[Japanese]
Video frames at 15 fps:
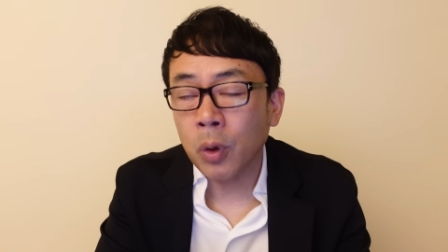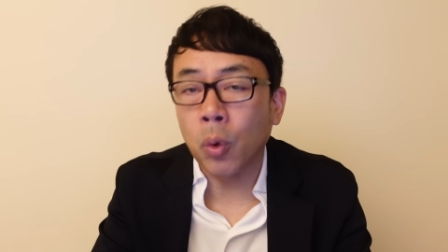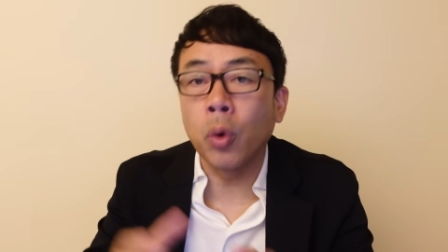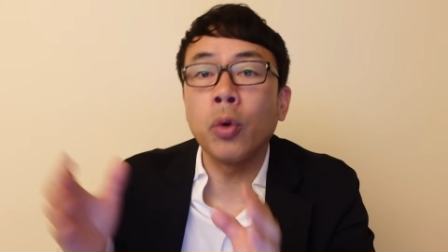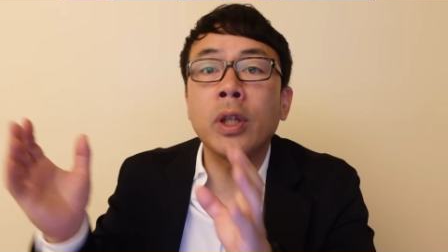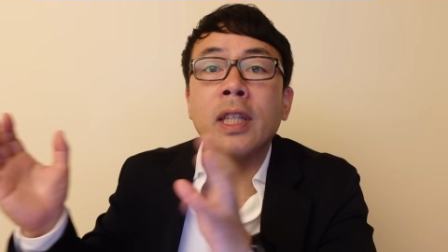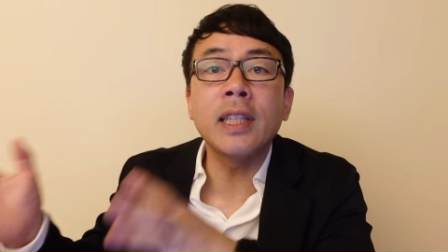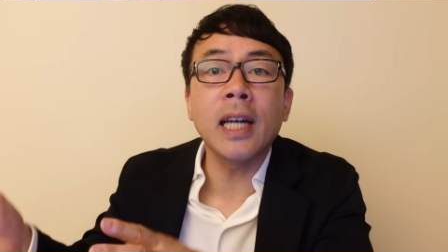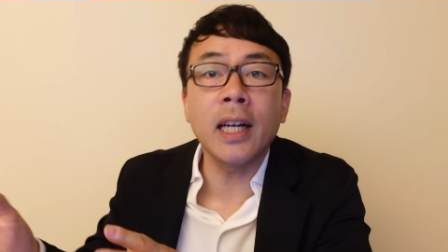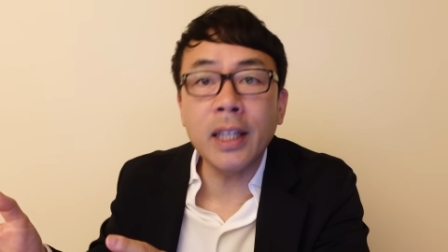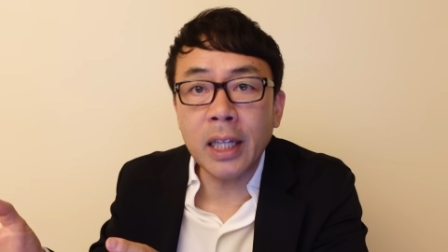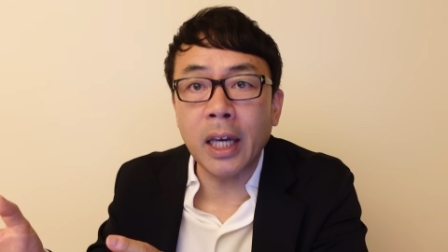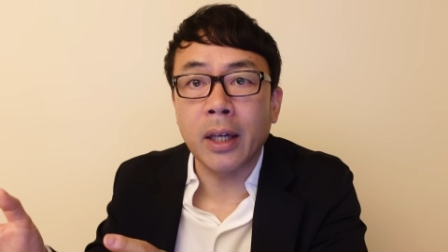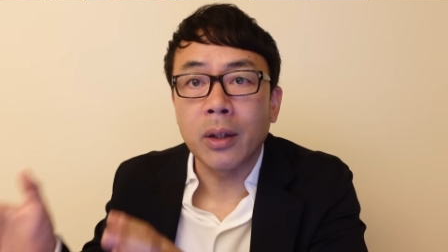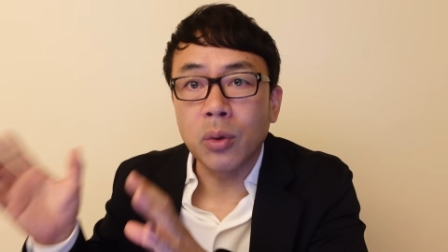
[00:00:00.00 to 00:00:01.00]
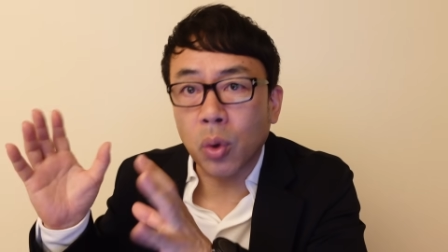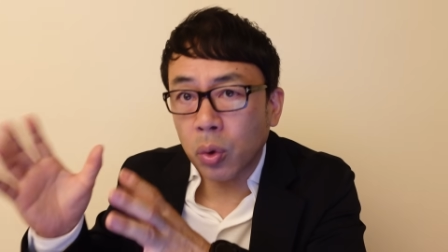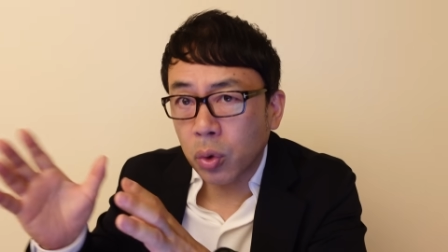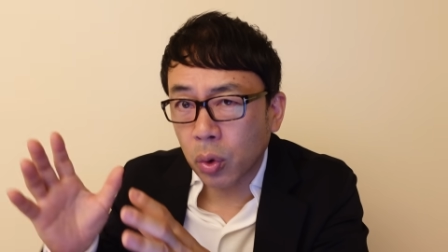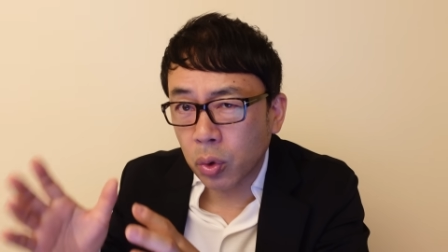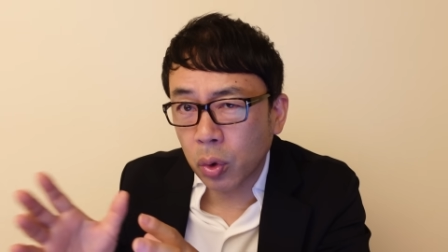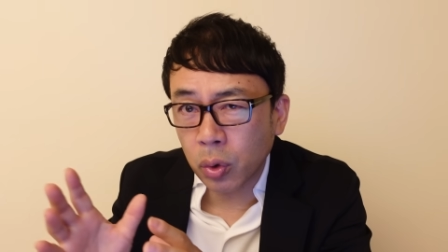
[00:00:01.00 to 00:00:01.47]
この期待でど
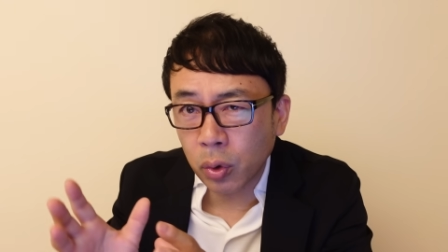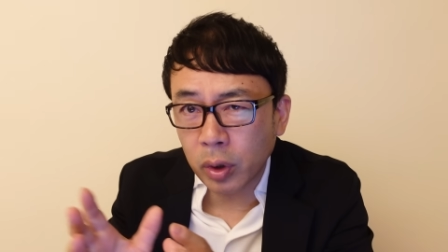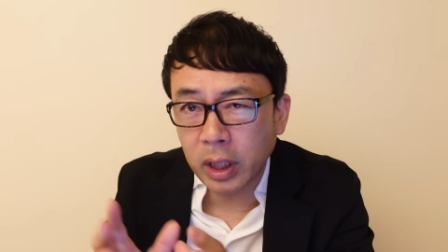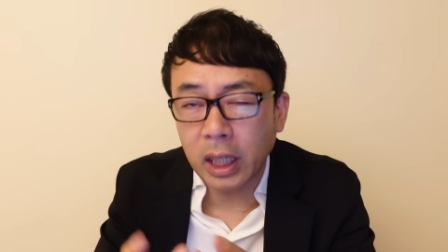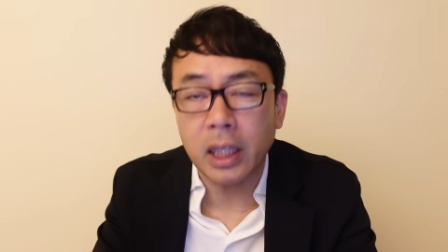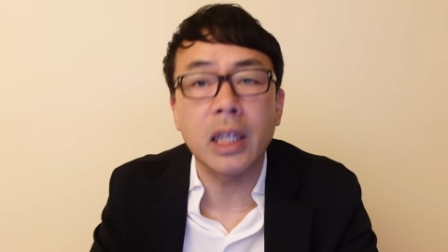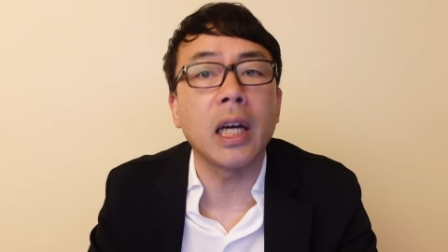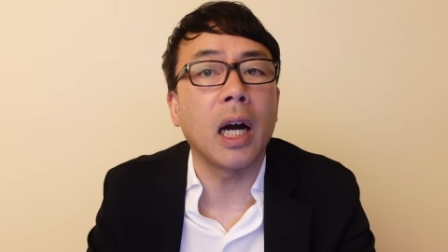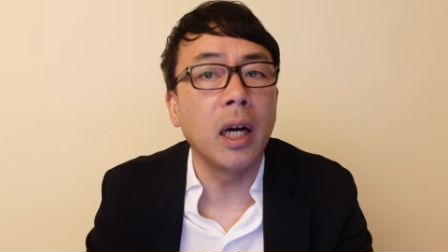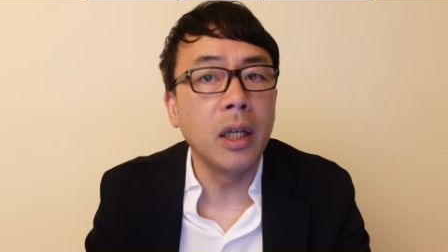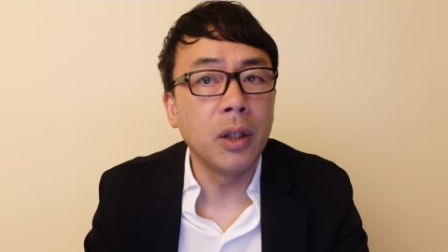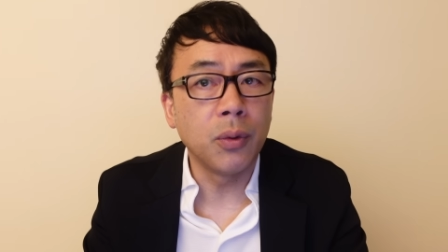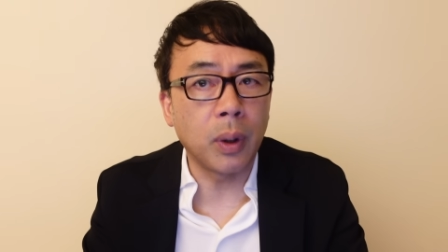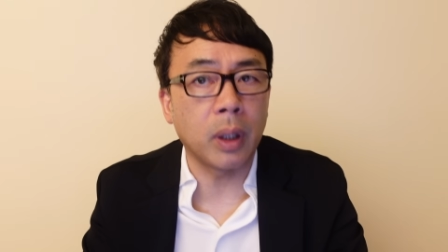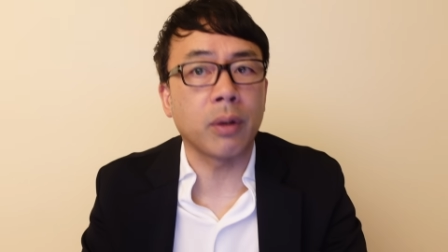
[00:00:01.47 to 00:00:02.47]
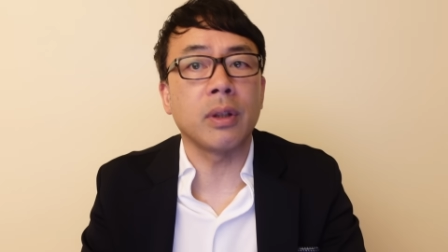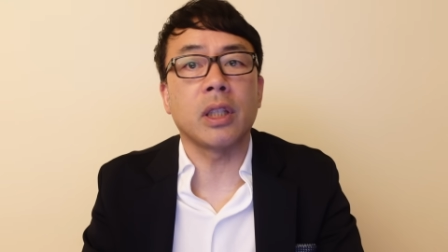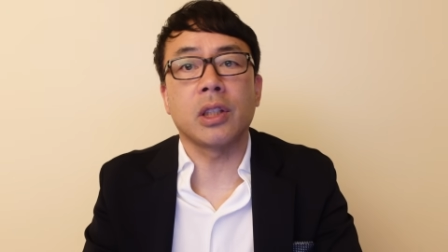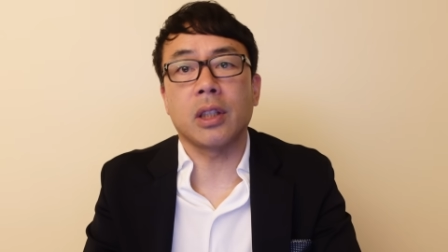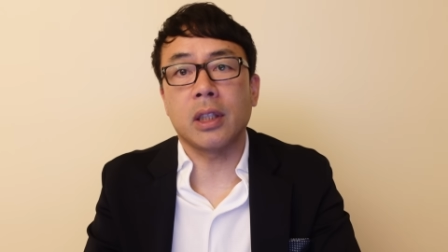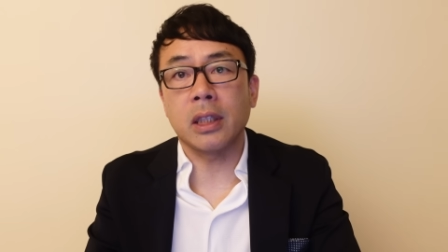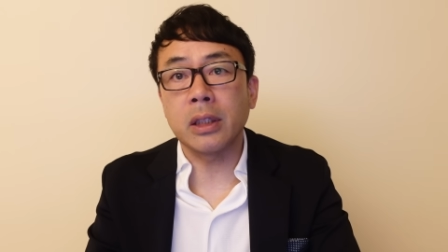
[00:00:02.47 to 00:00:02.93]
んどんどんどん景気が悪くなっ
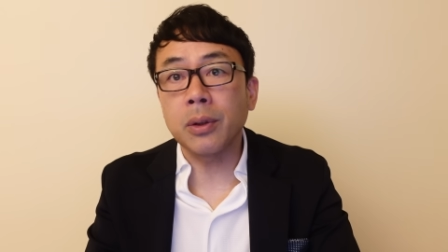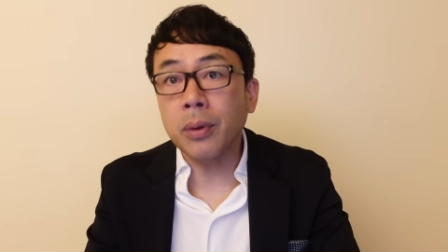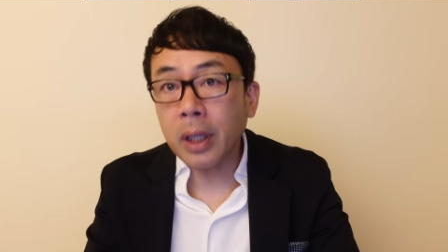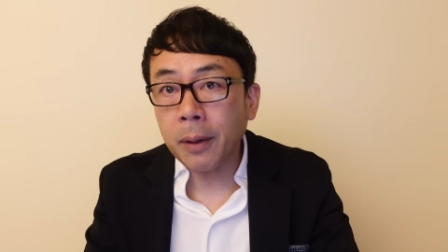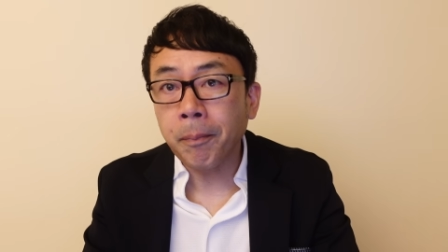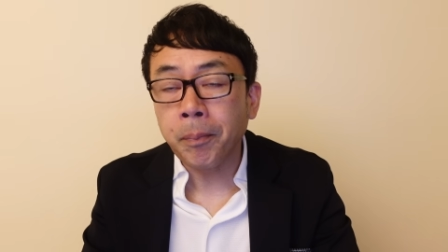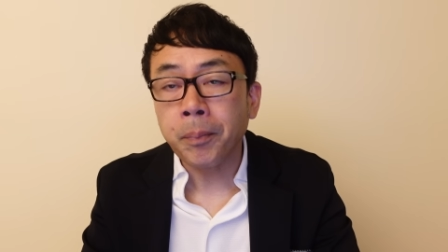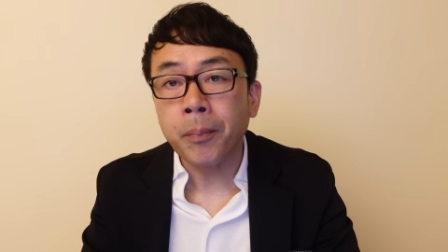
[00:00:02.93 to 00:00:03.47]
ちゃったんですよね